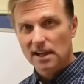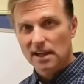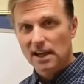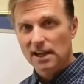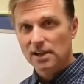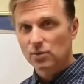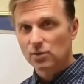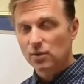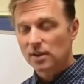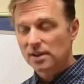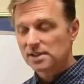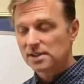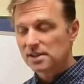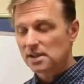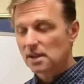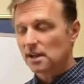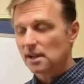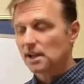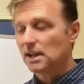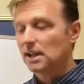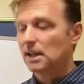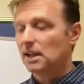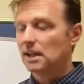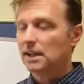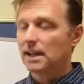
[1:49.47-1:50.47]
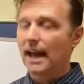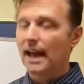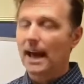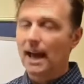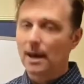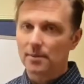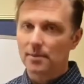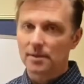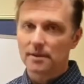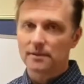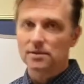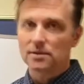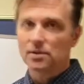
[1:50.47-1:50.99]
И лучше завести
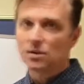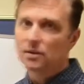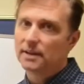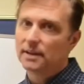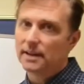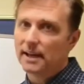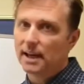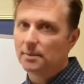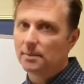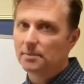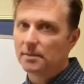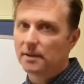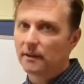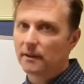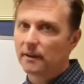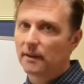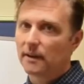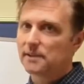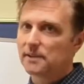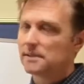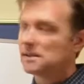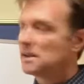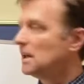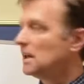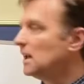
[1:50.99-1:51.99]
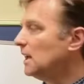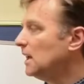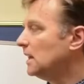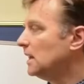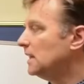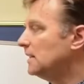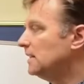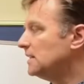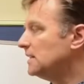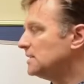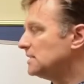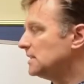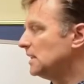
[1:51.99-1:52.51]
привычку делать так, потому что
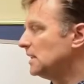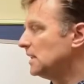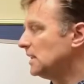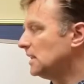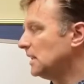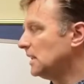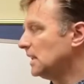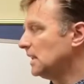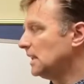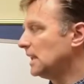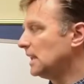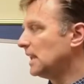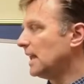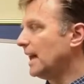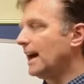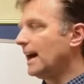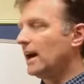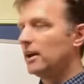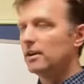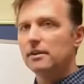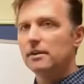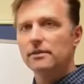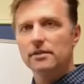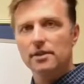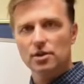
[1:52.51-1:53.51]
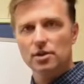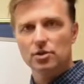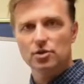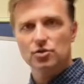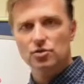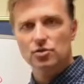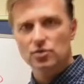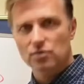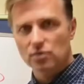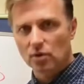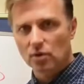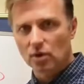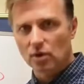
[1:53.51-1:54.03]
иначе это может выйти
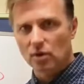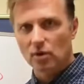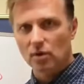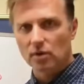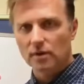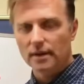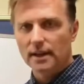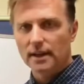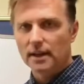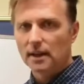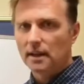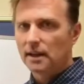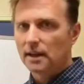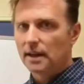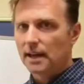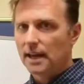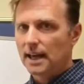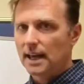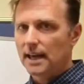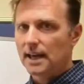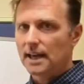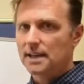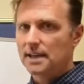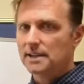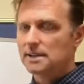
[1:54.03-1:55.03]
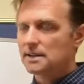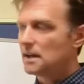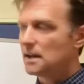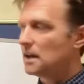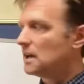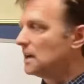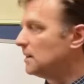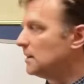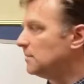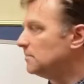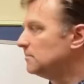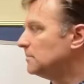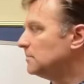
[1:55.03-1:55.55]
из-под контроля.
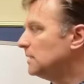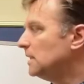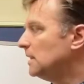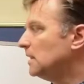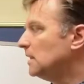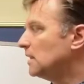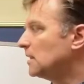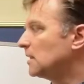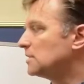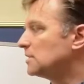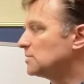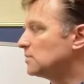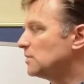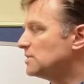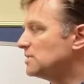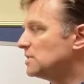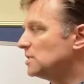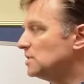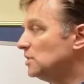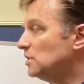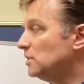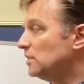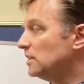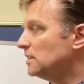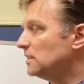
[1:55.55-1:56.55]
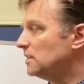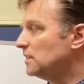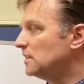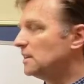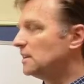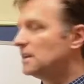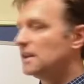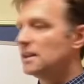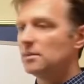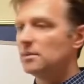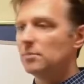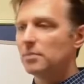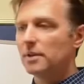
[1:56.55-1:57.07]
Ведь когда вы так делаете,
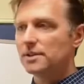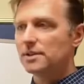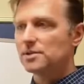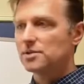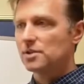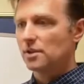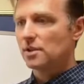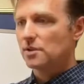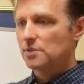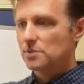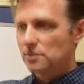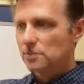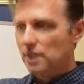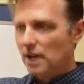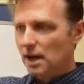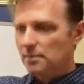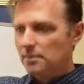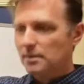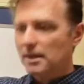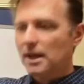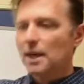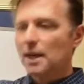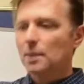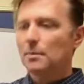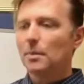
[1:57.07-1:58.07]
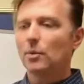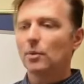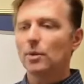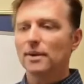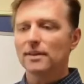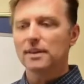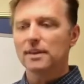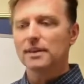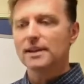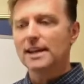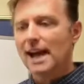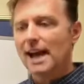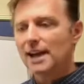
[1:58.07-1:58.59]
сахар в крови падает,
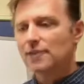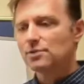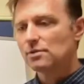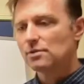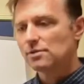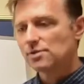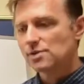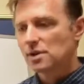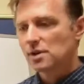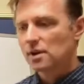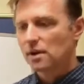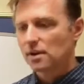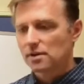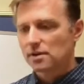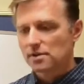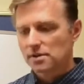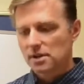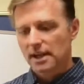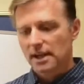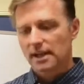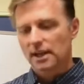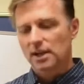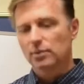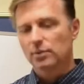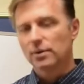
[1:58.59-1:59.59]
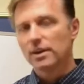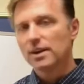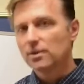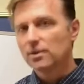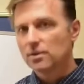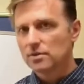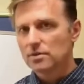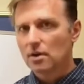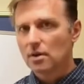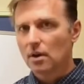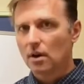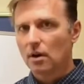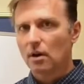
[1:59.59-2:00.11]
но с натуральными
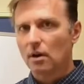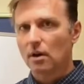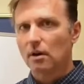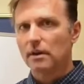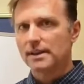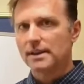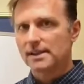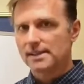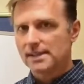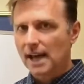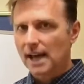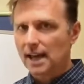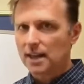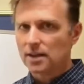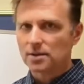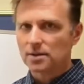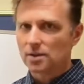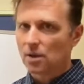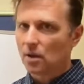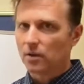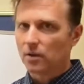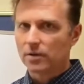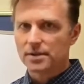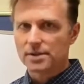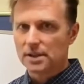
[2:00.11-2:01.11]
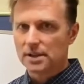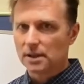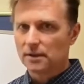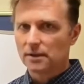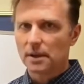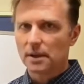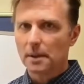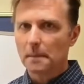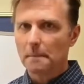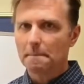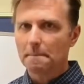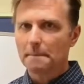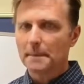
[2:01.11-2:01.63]
сахарами, такими как эритрит,
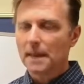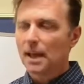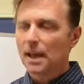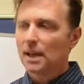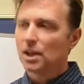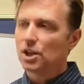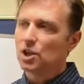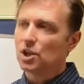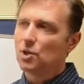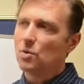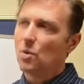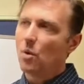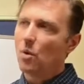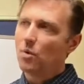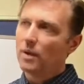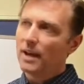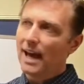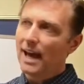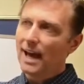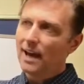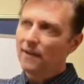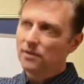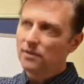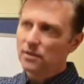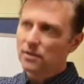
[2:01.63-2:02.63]
ксилит и стевия, не